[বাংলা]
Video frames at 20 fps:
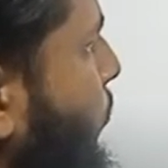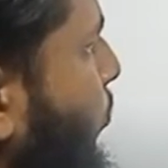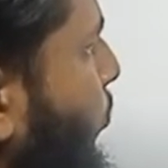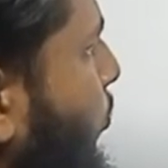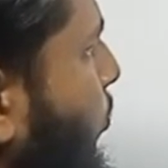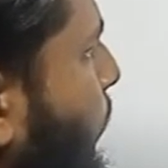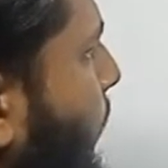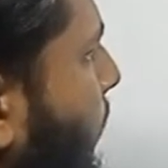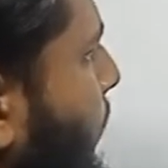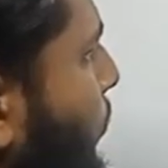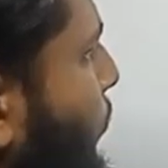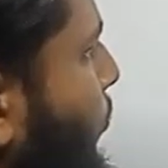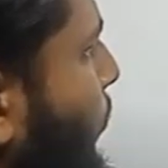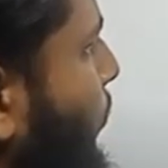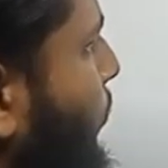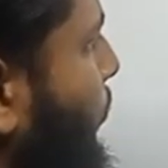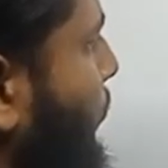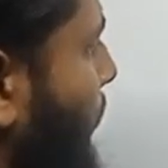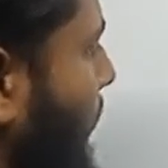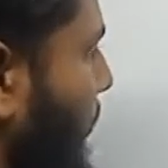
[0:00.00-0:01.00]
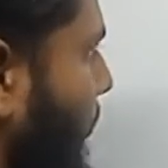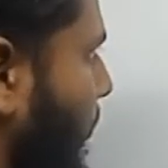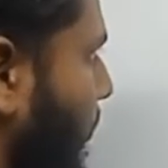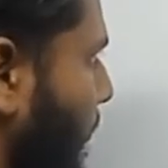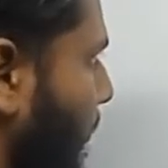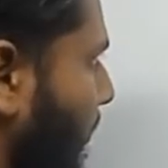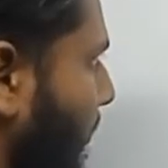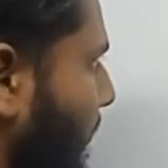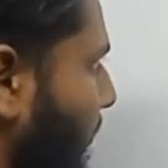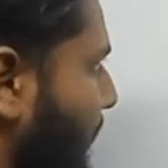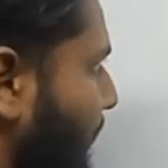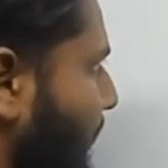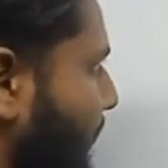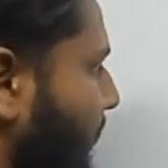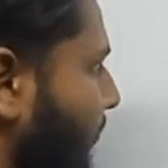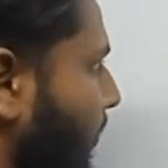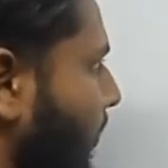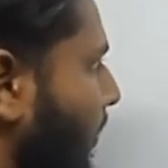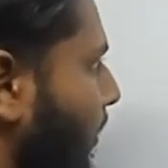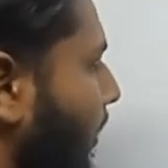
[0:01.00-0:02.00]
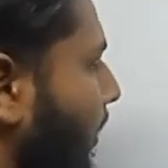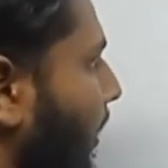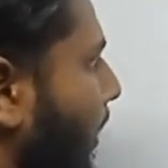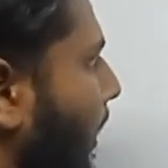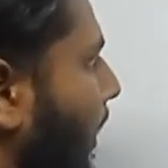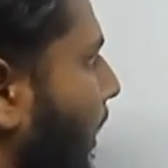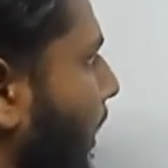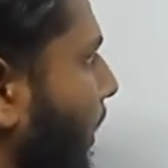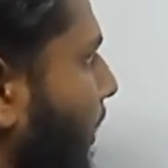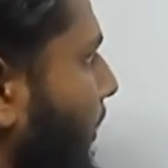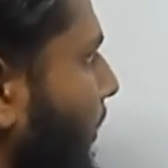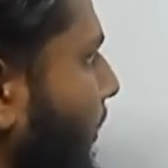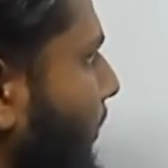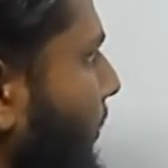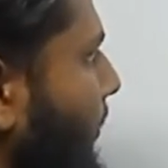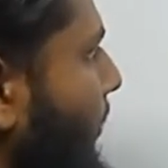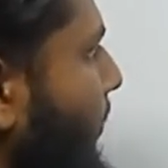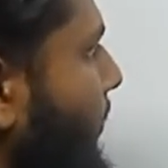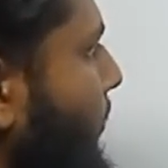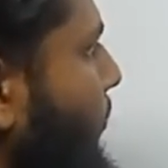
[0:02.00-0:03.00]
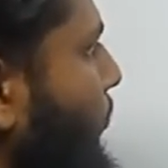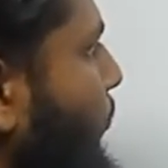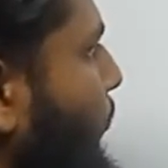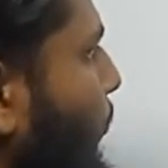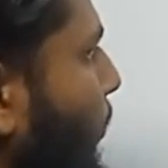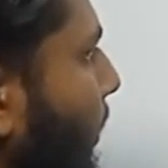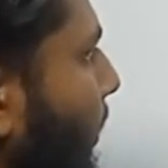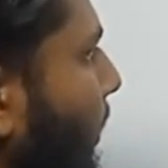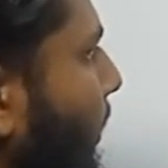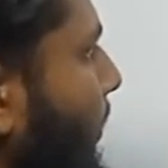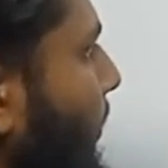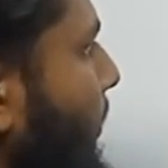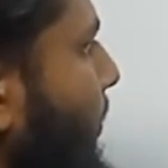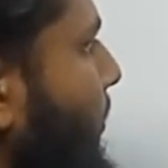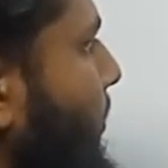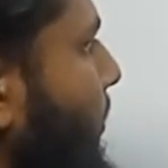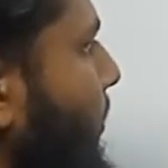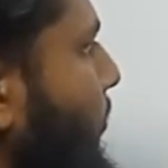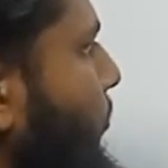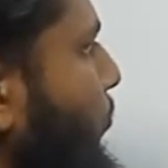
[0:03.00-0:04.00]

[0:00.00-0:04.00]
ততবার দুই গুণ দিতে হবে আর নিচ উপরে নিচে